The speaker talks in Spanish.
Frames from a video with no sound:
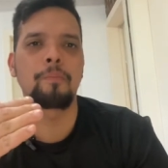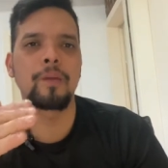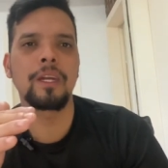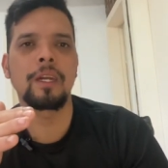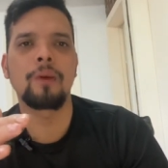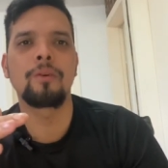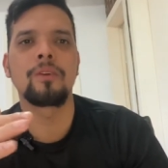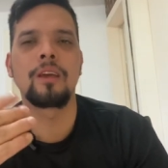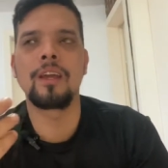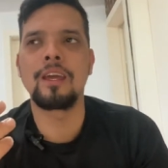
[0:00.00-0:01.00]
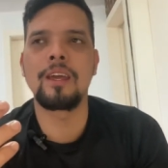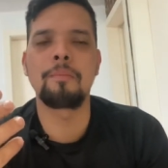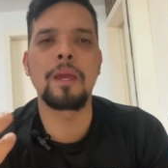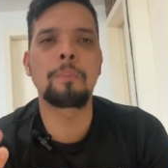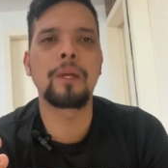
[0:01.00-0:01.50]
Pero eh,
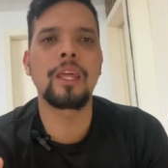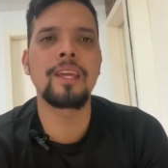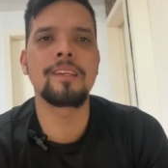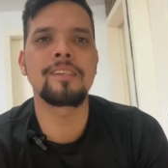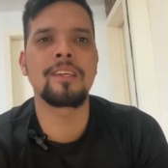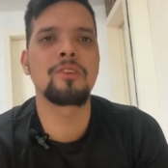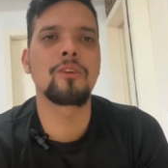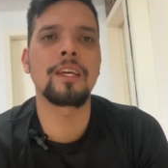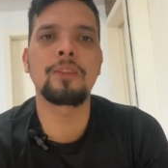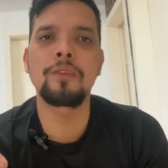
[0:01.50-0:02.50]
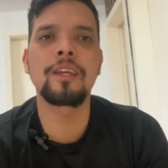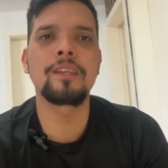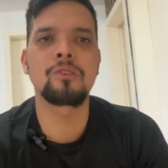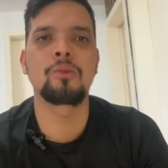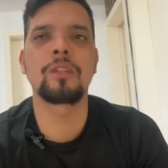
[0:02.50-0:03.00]
mi experiencia, yo que estoy en
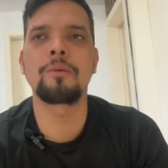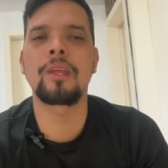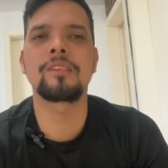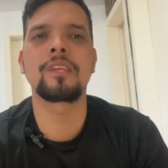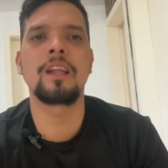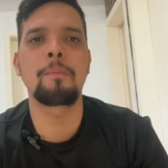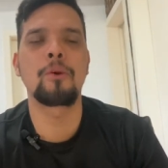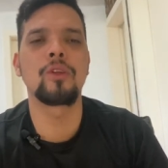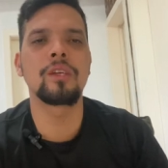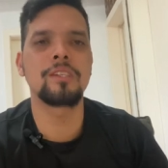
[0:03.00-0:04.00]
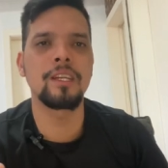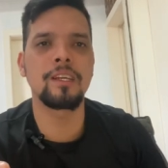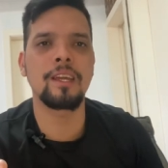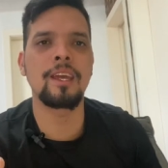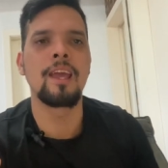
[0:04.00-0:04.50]
el sur de Brasil, les puedo decir
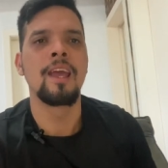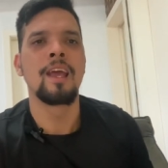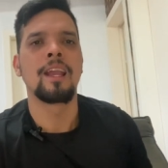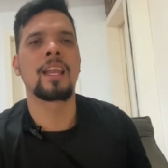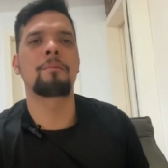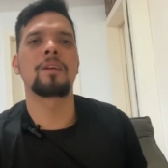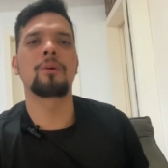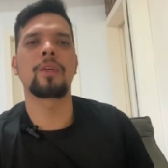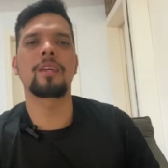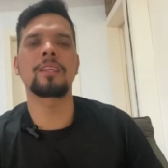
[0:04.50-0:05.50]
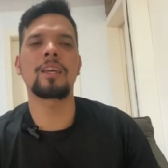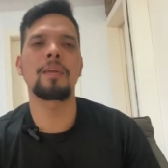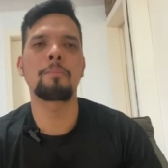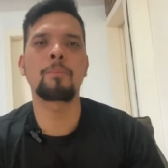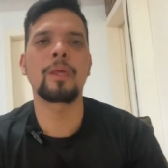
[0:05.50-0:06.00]
que la mayoría de estas
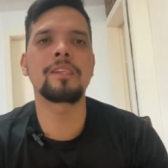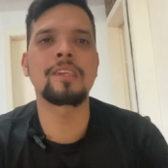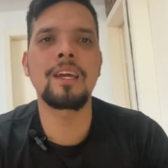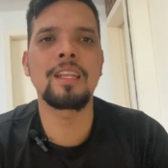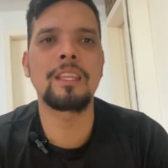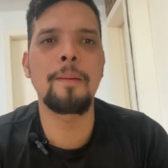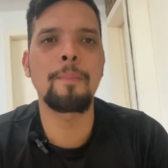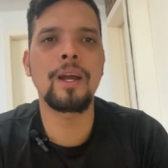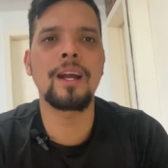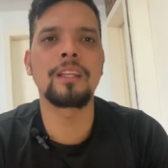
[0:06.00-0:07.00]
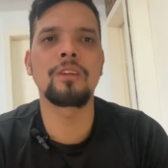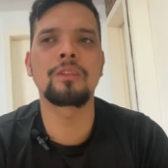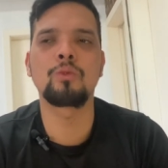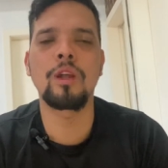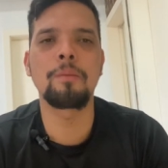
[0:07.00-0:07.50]
empresas están pagando
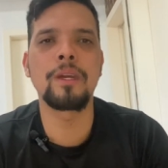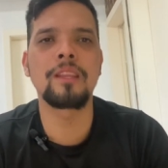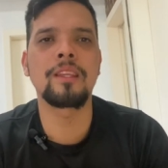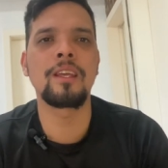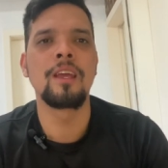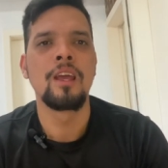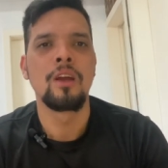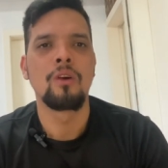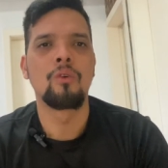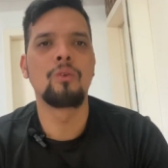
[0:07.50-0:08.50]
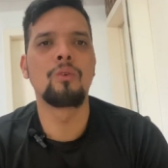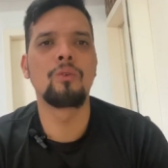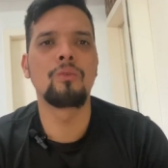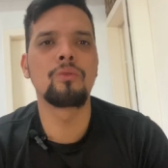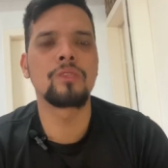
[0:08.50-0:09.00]
actualmente
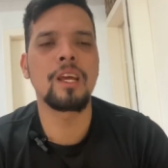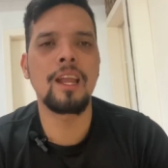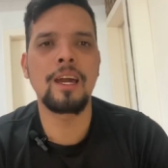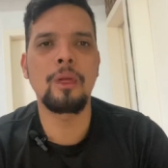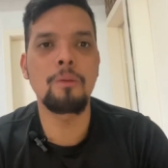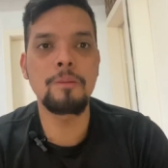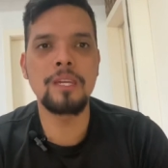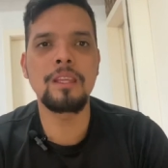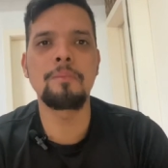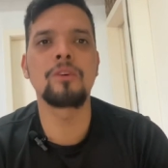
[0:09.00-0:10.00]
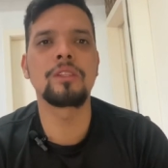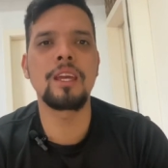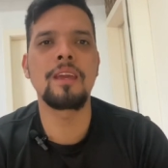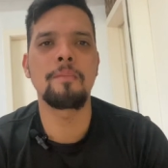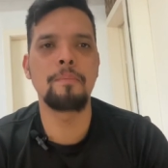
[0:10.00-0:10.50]
un salario mínimo
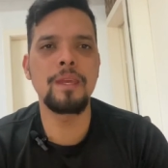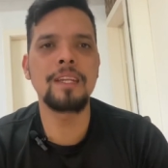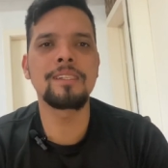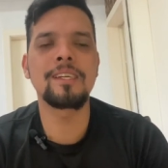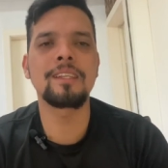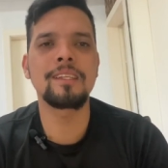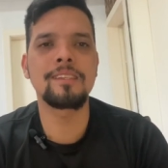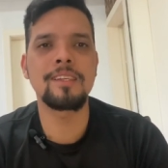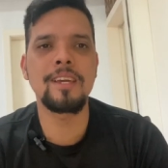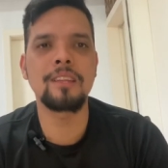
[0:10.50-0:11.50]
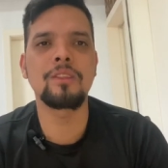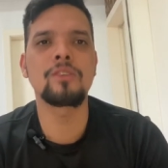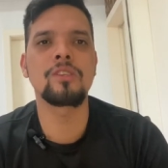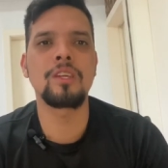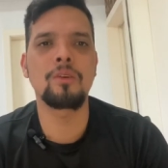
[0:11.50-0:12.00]
de
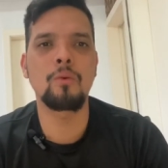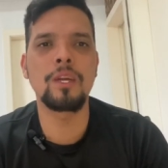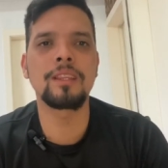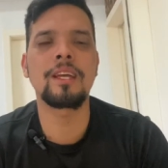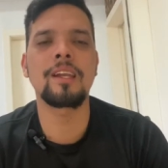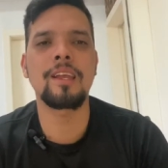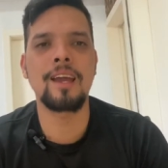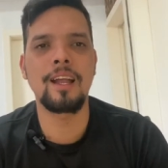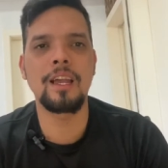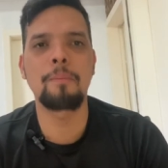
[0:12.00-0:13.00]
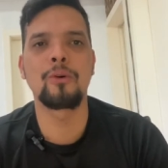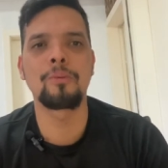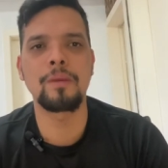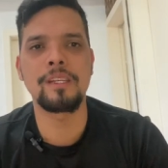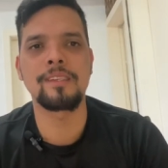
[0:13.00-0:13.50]
1.750 reales por
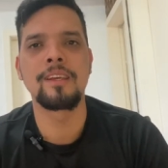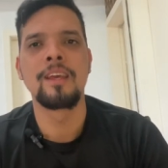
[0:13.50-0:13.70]
mes.